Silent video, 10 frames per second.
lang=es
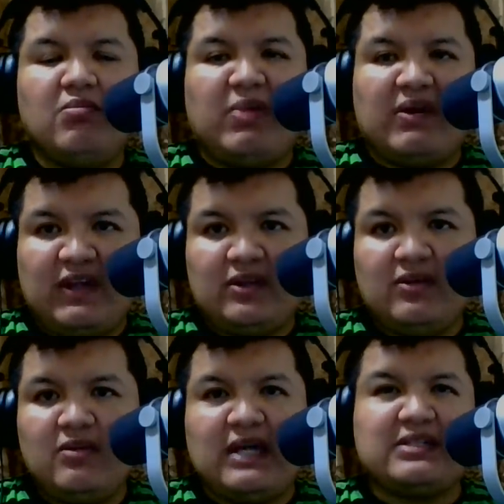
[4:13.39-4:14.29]

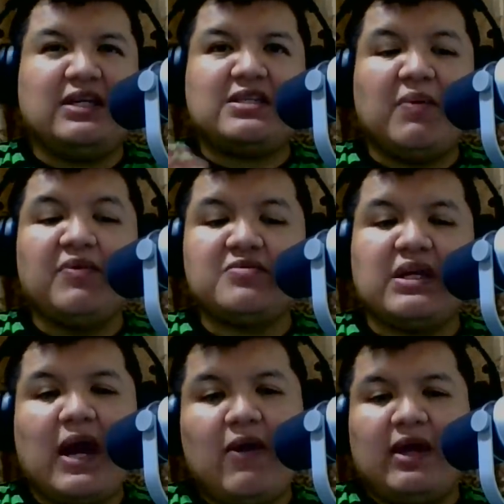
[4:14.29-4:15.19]
Perfecto, hasta ahí estamos bien.
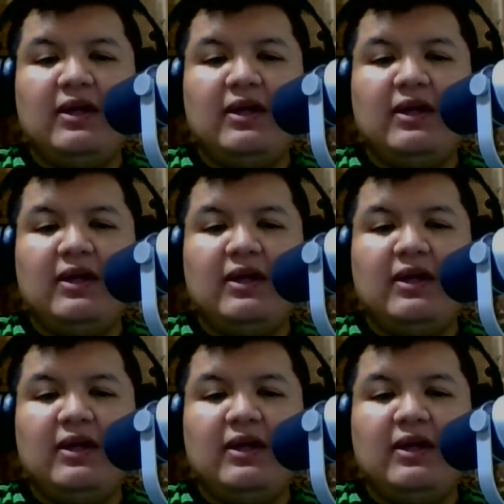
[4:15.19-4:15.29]
Ahora,